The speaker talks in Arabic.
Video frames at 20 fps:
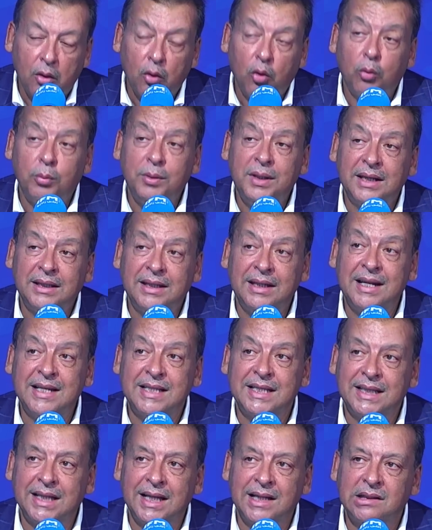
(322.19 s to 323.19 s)
وبدات الناس
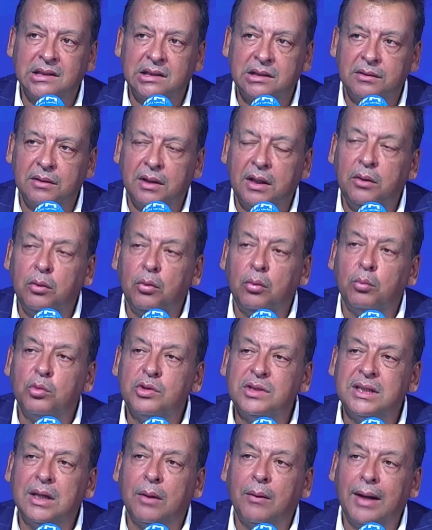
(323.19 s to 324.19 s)
تحس انه
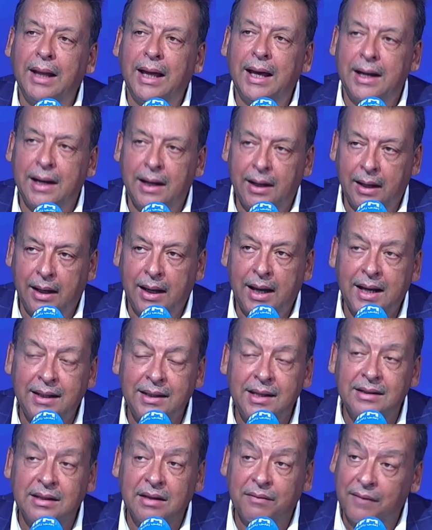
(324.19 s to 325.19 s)
مستوى الحراره قاعد
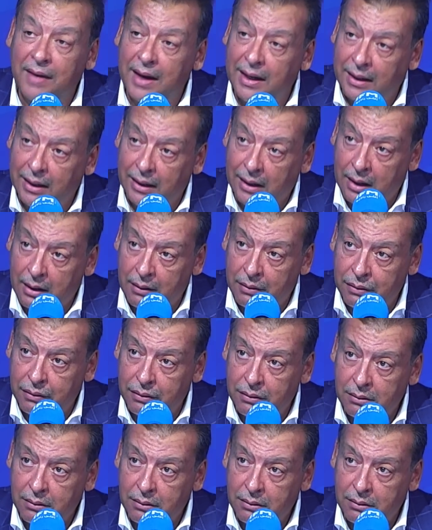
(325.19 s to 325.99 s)
يرتفع على الارض